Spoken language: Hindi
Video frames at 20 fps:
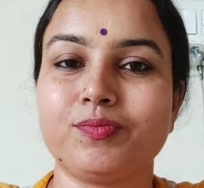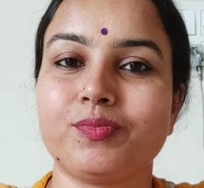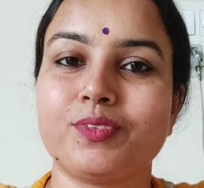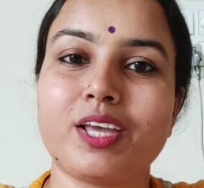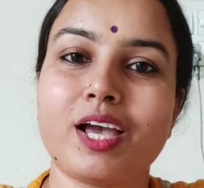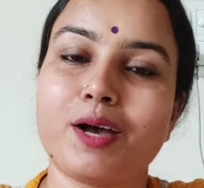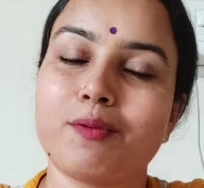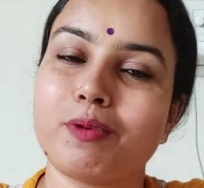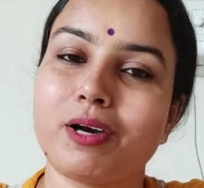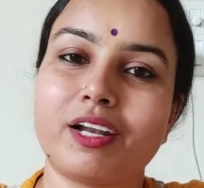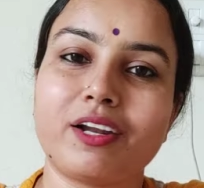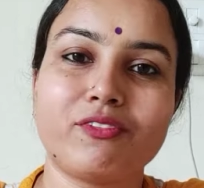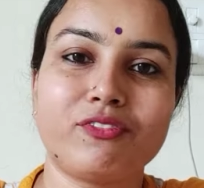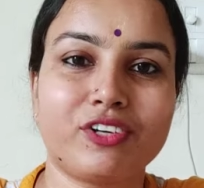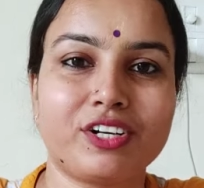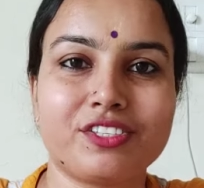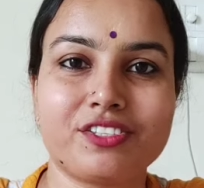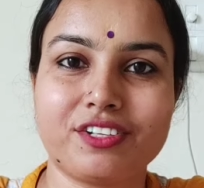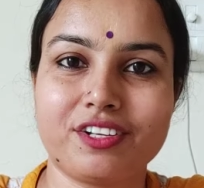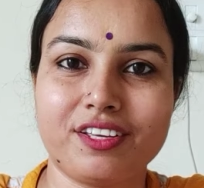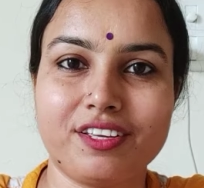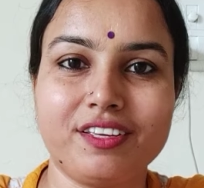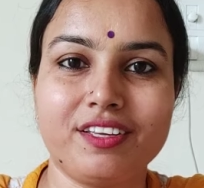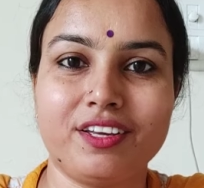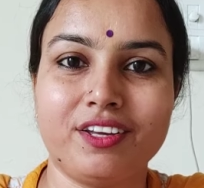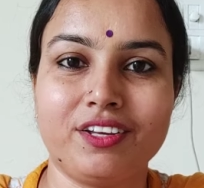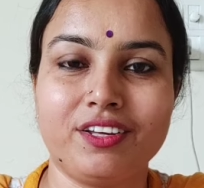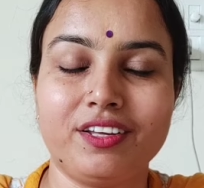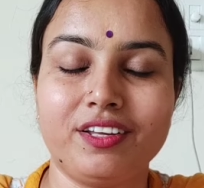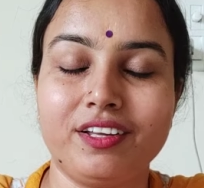क्या हमारा फ़र्ज़ नहीं
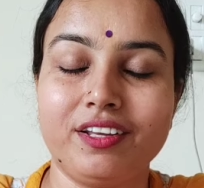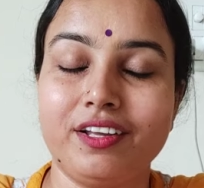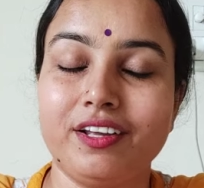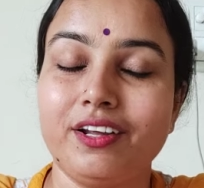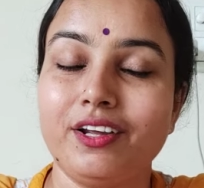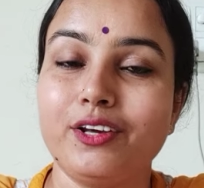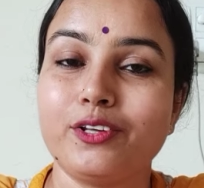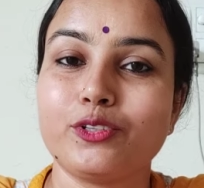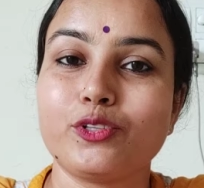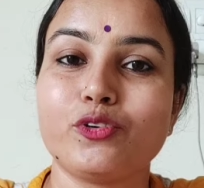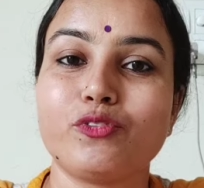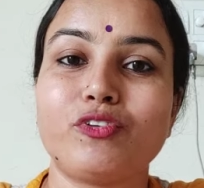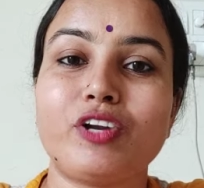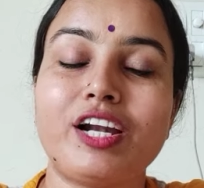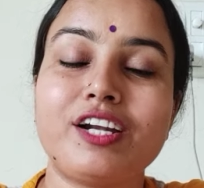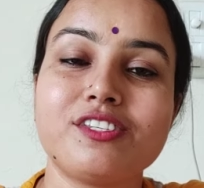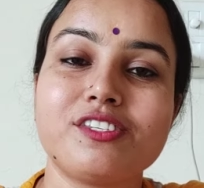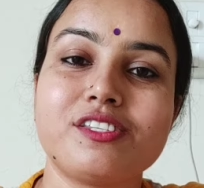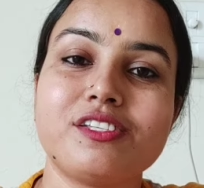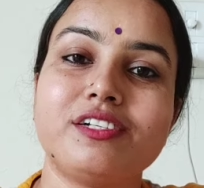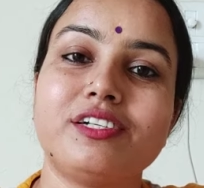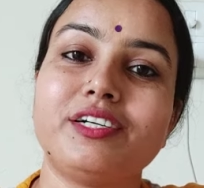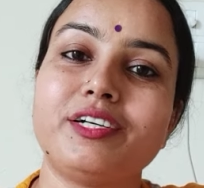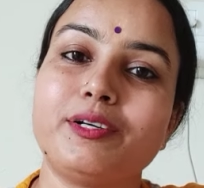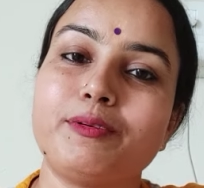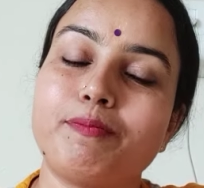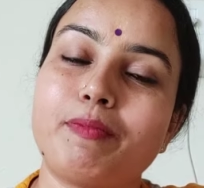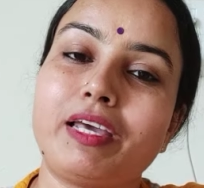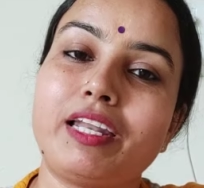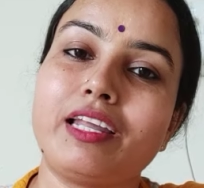है तो फ्रेंड्स
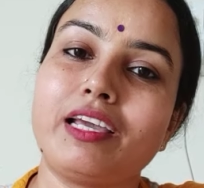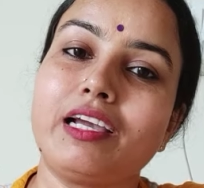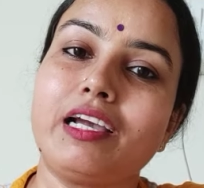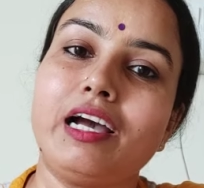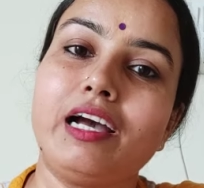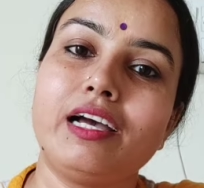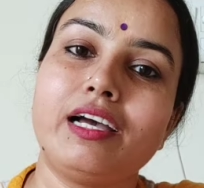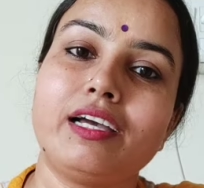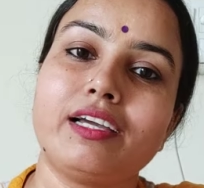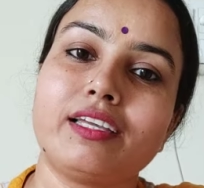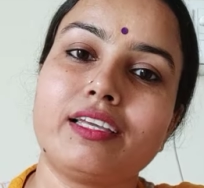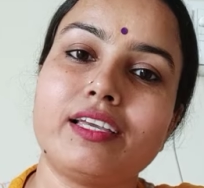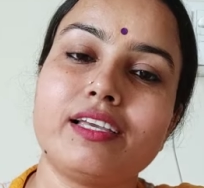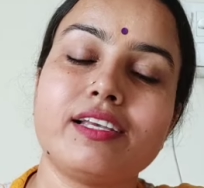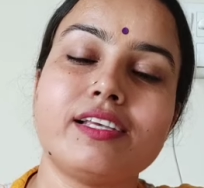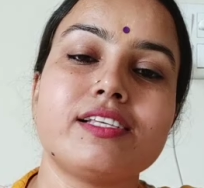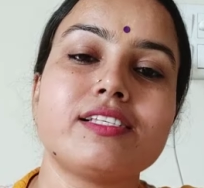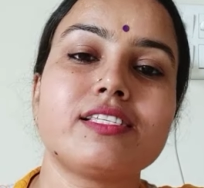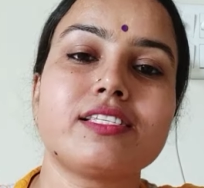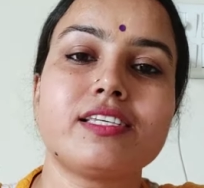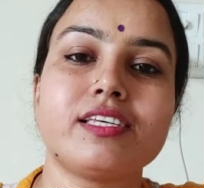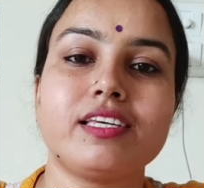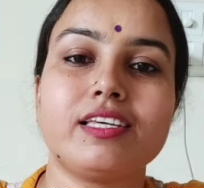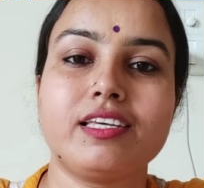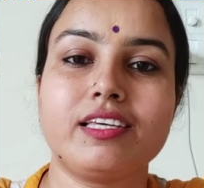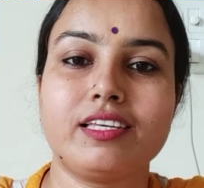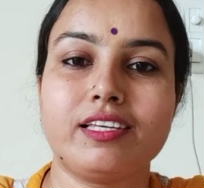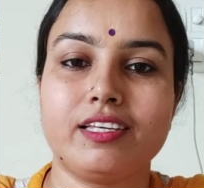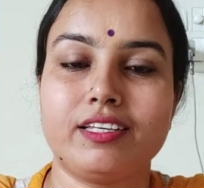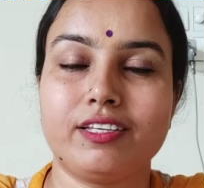मैंने कहा कि इसकी
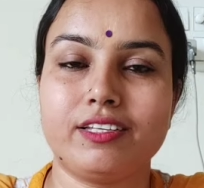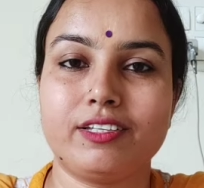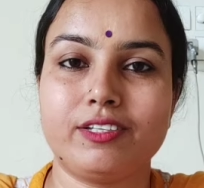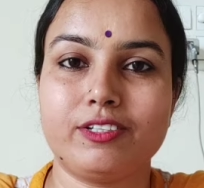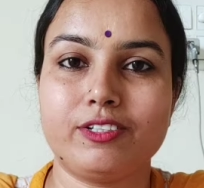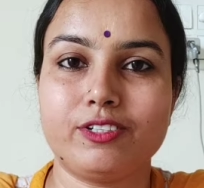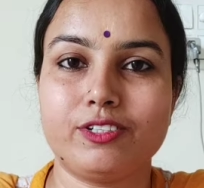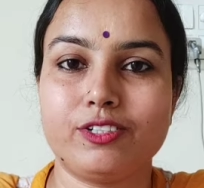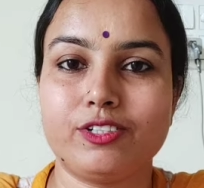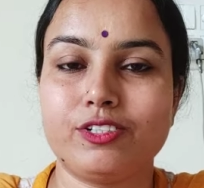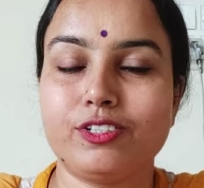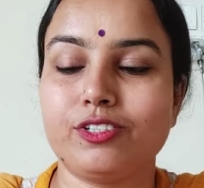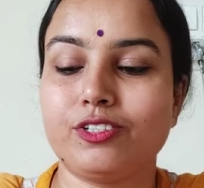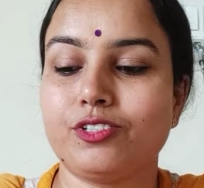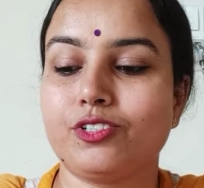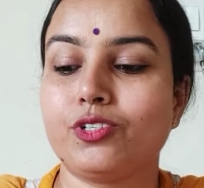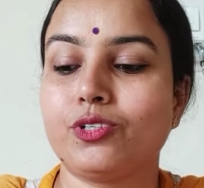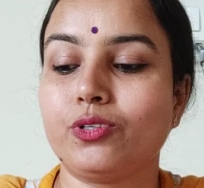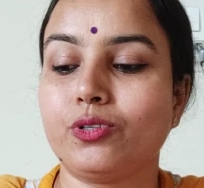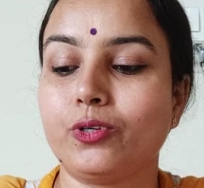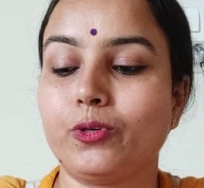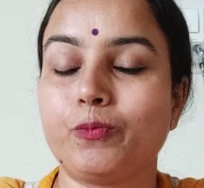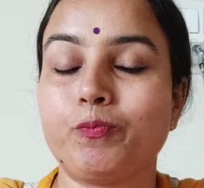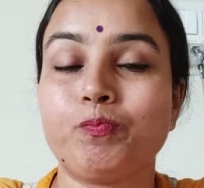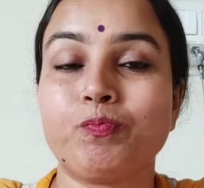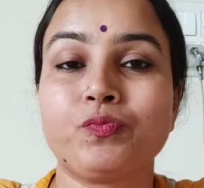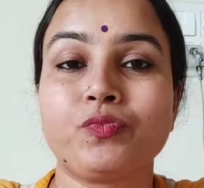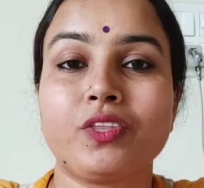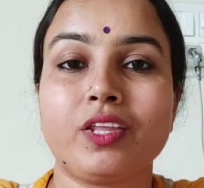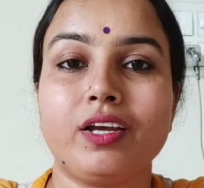जो
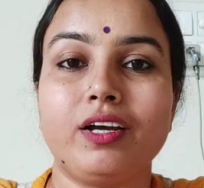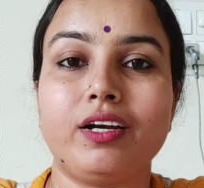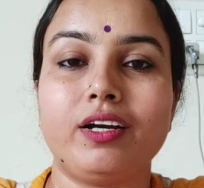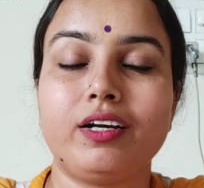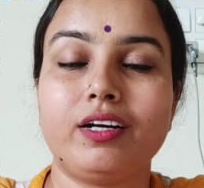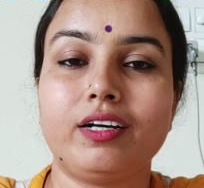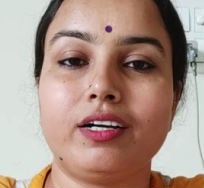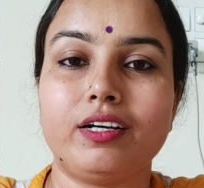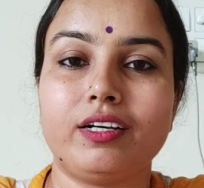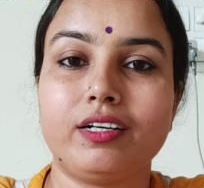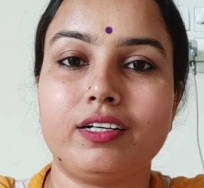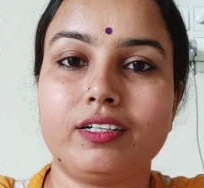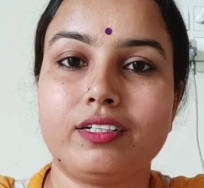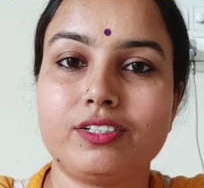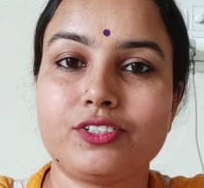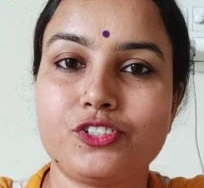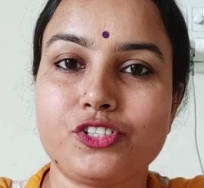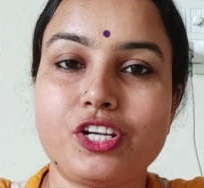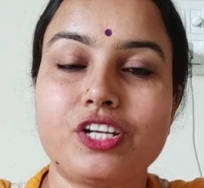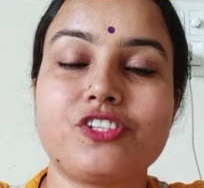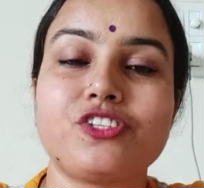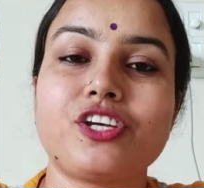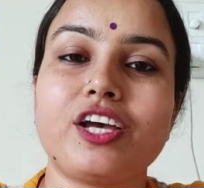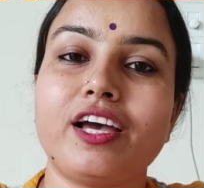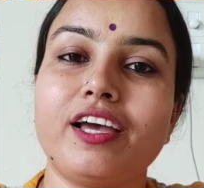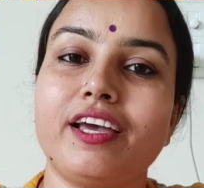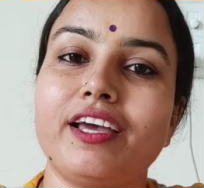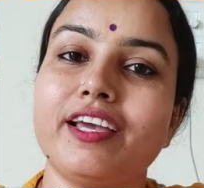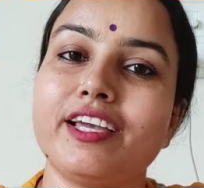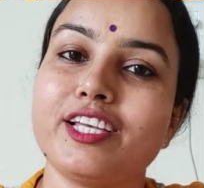चर्चा
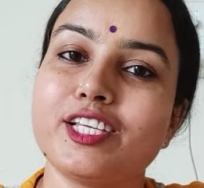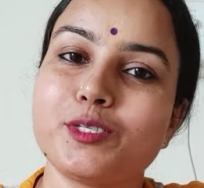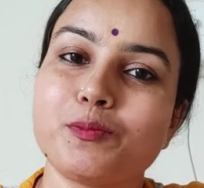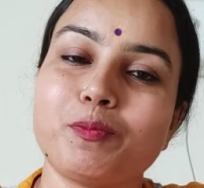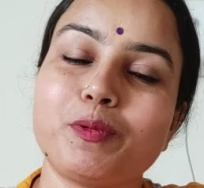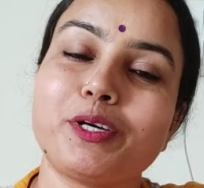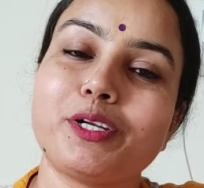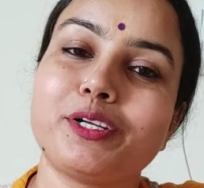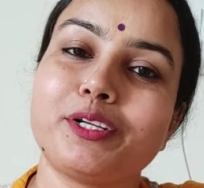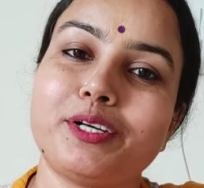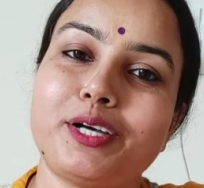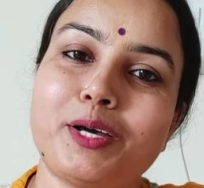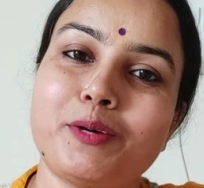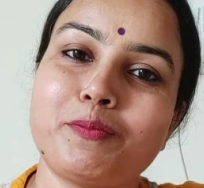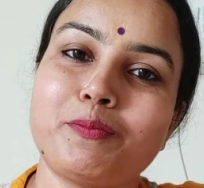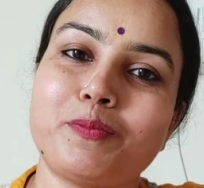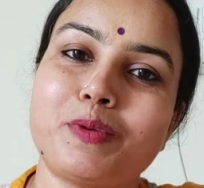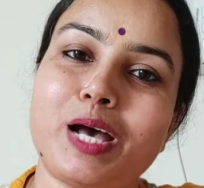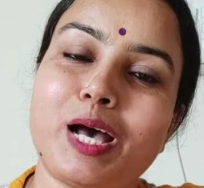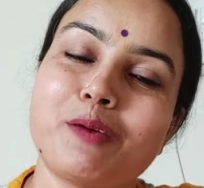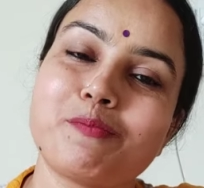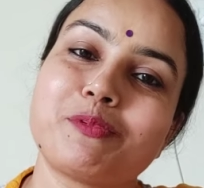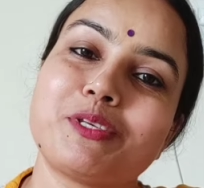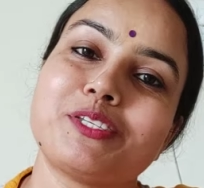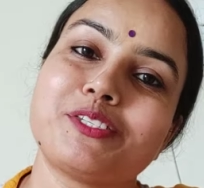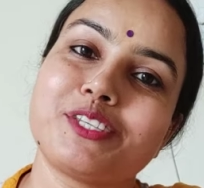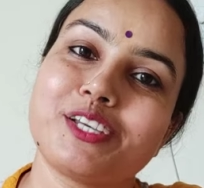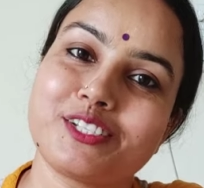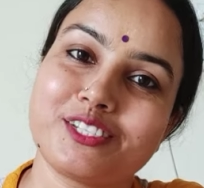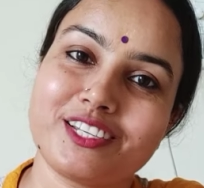है इस पर हम
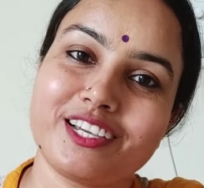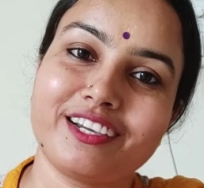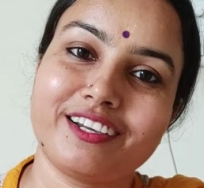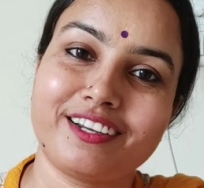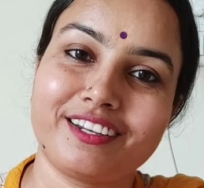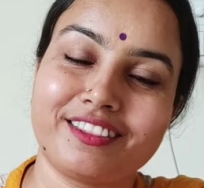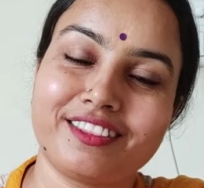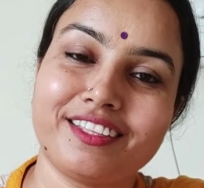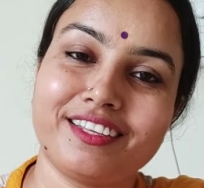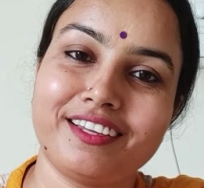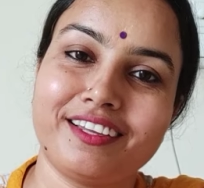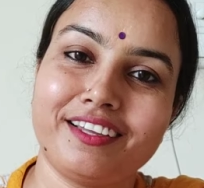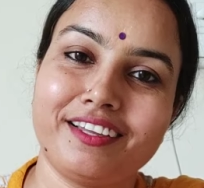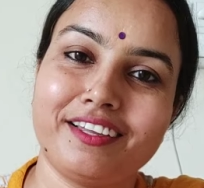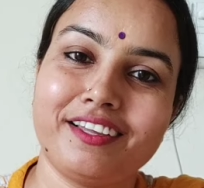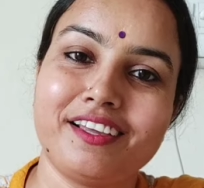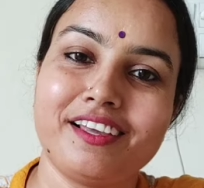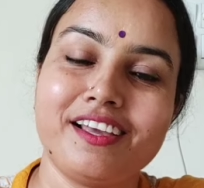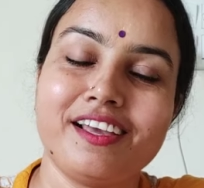आपसे चर्चा करते हैं